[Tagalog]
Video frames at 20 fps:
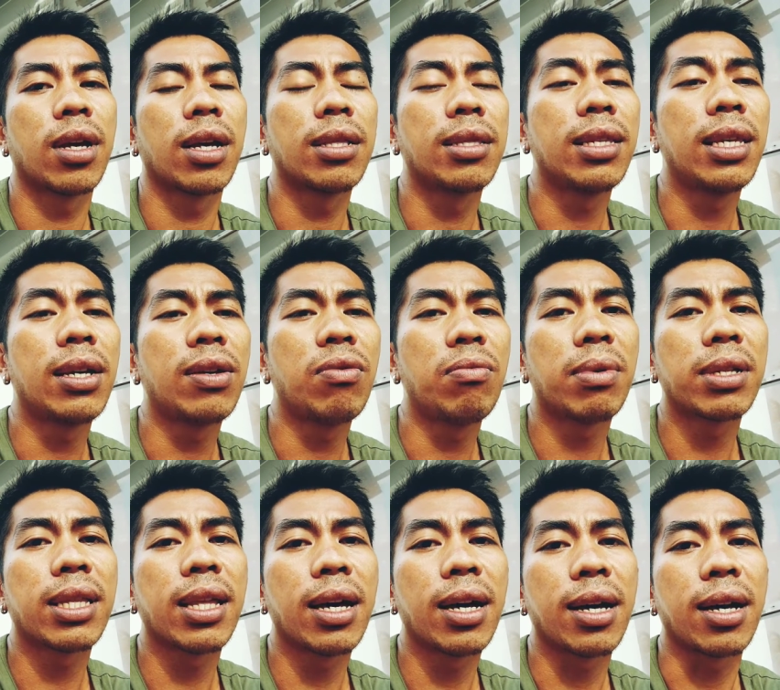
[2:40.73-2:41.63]
Hindi ko
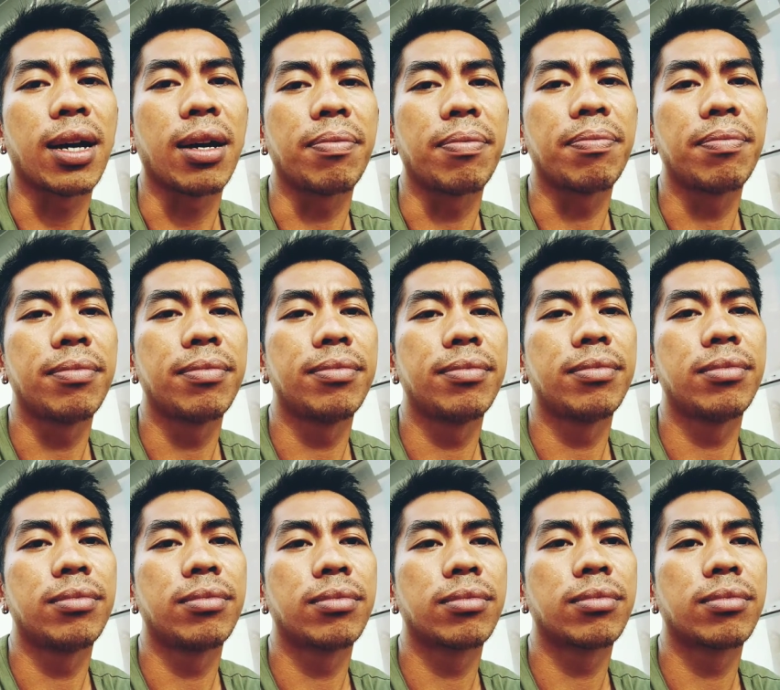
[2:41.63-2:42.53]
matanggap
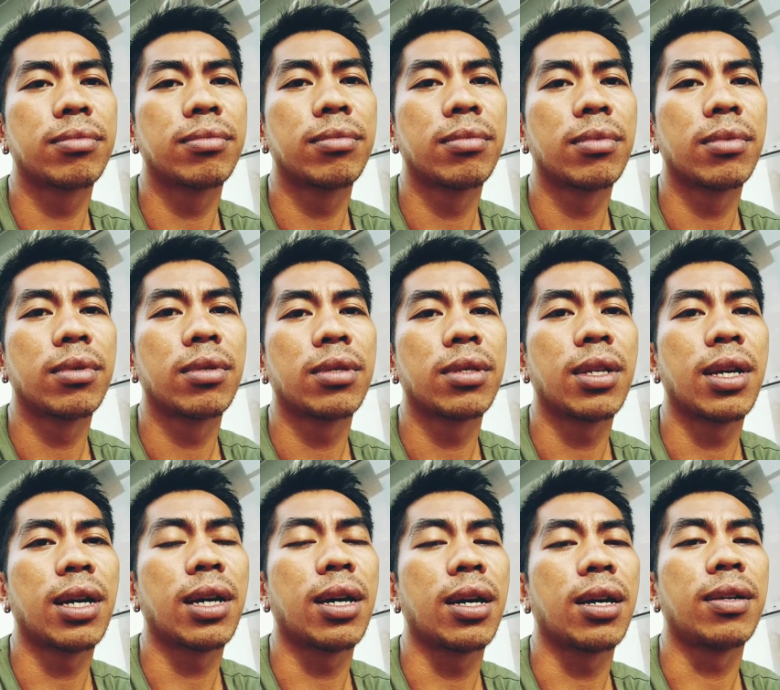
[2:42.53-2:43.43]

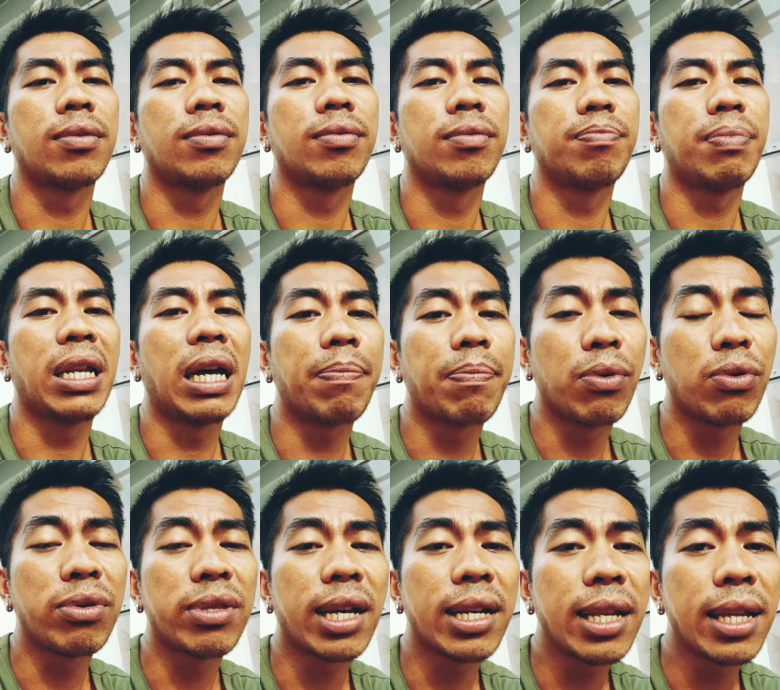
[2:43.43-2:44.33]
na
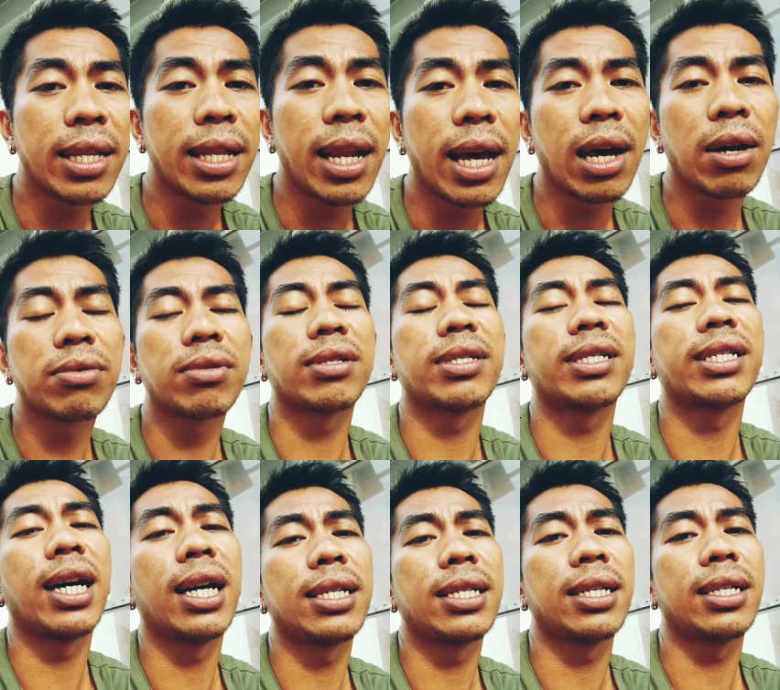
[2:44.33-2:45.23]
pinapunta na nila ako sa
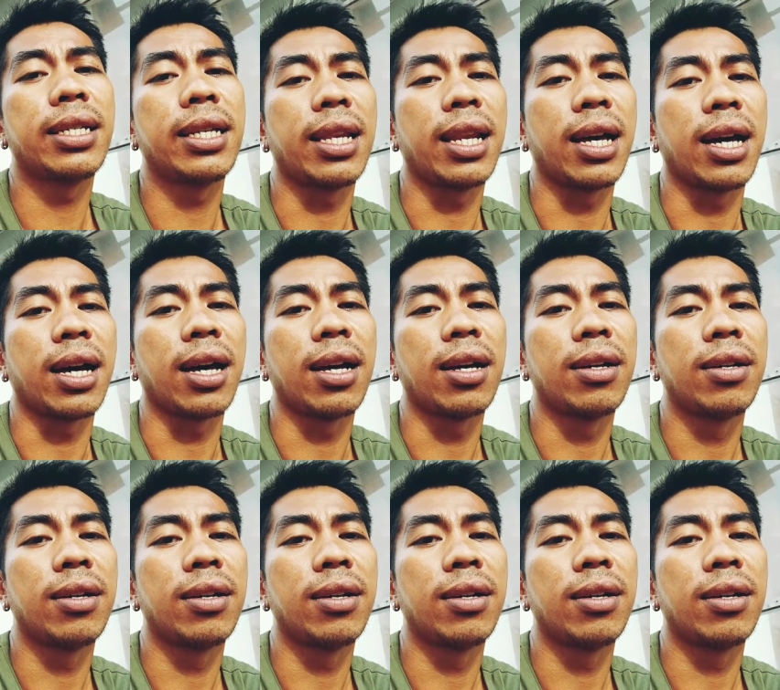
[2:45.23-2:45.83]
channel nila.